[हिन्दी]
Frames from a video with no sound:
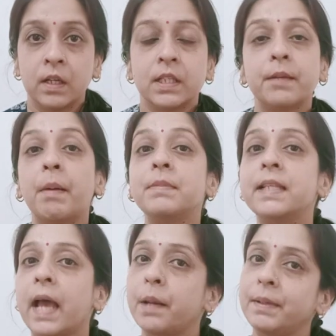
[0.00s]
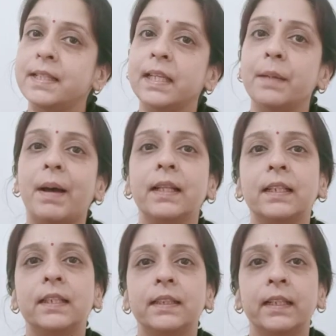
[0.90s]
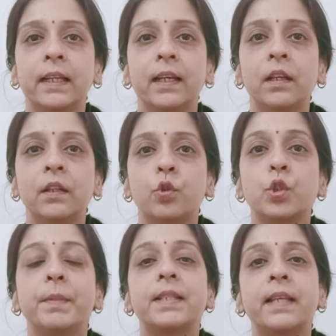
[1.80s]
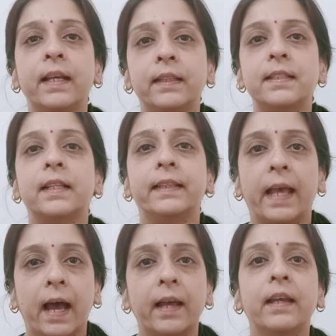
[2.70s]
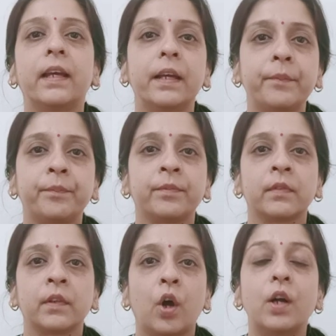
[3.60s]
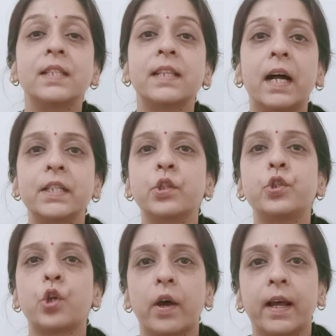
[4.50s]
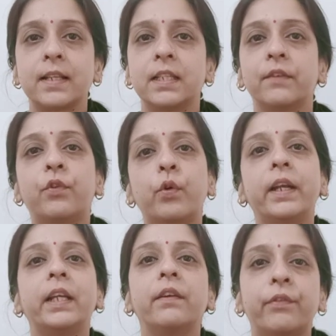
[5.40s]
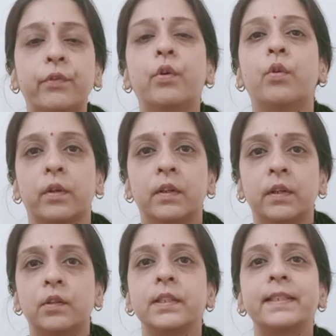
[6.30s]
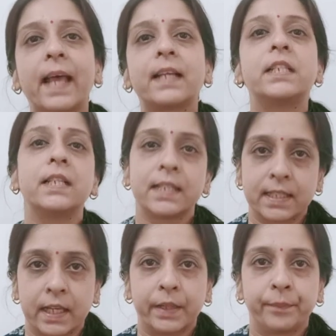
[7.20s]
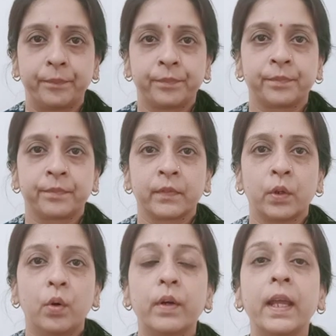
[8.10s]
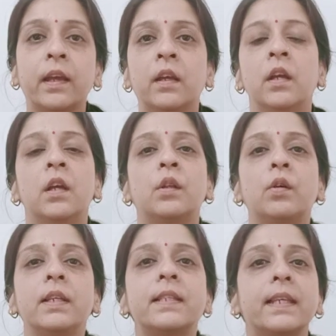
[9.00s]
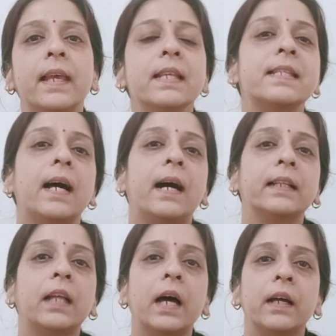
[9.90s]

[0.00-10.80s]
जब हम सीआरपीसी की बात करते हैं तो उसमें सैंतीस अध्याय हैं और चार सौ चौरासी फोर एटी फोर सेक्शन हैं ओके तो इसके साथ